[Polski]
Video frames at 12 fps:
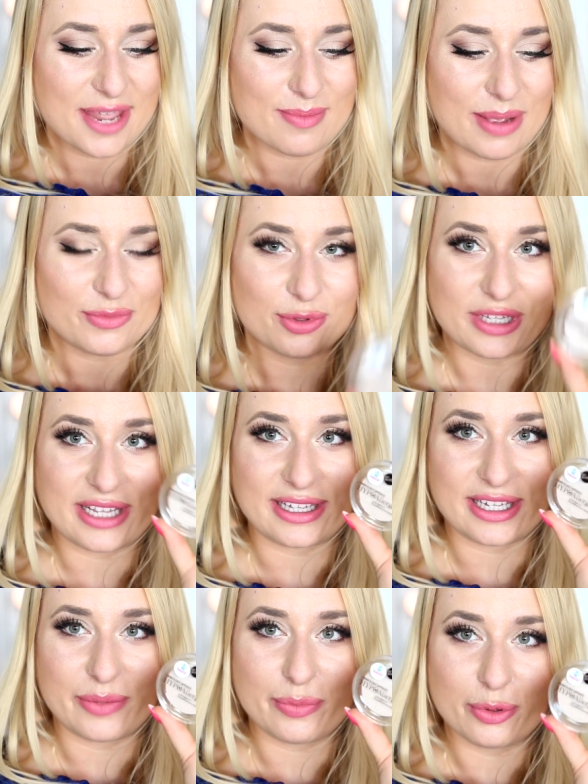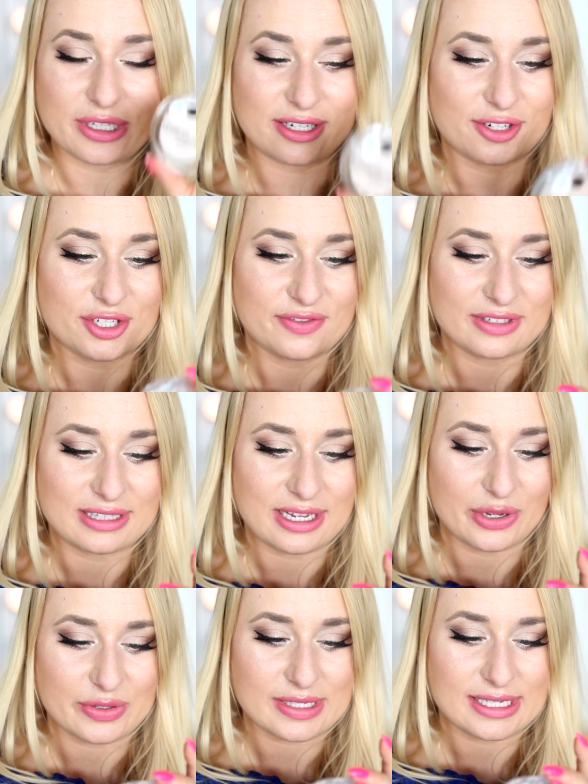i mam tutaj taki puder
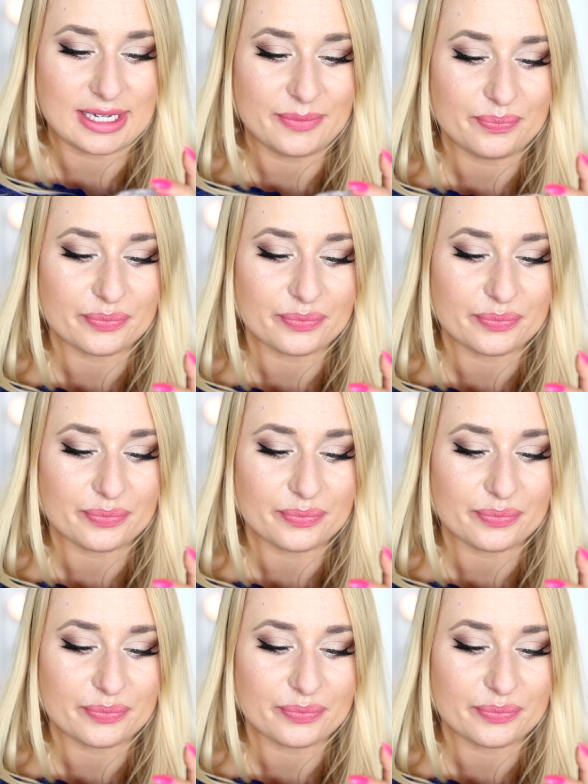rozświetlający